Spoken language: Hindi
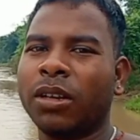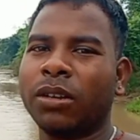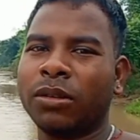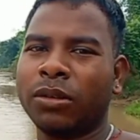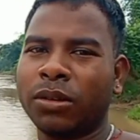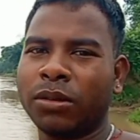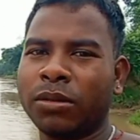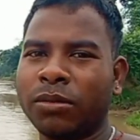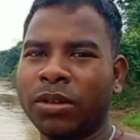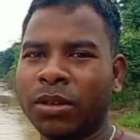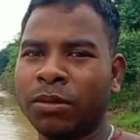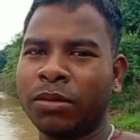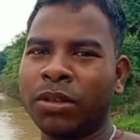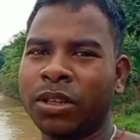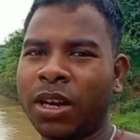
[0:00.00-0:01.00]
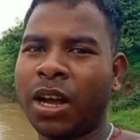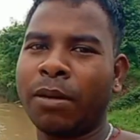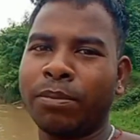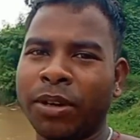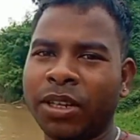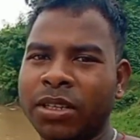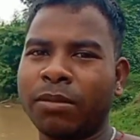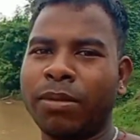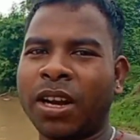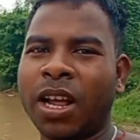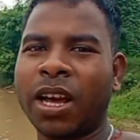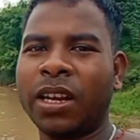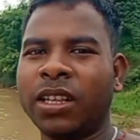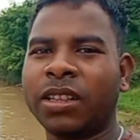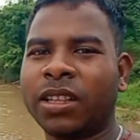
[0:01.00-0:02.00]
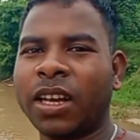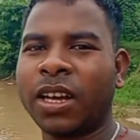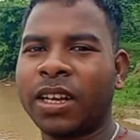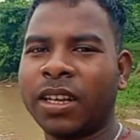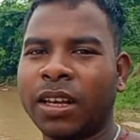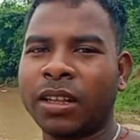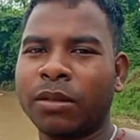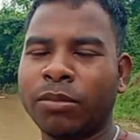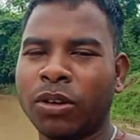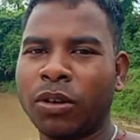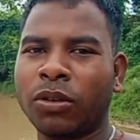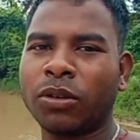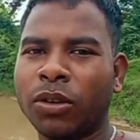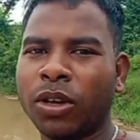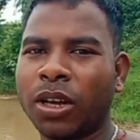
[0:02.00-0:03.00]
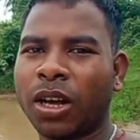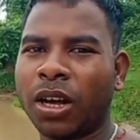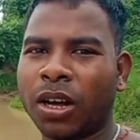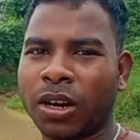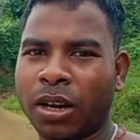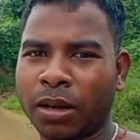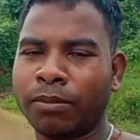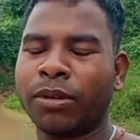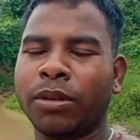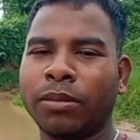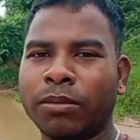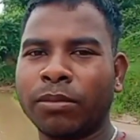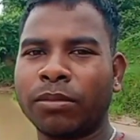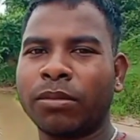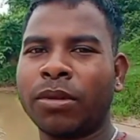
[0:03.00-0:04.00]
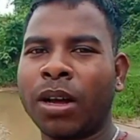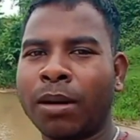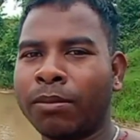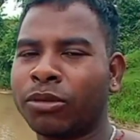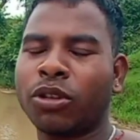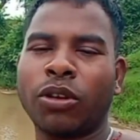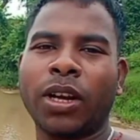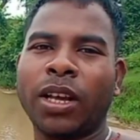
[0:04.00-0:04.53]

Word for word: ईटा अपने से बना लेता है आदमी लोग और हम भी हम तो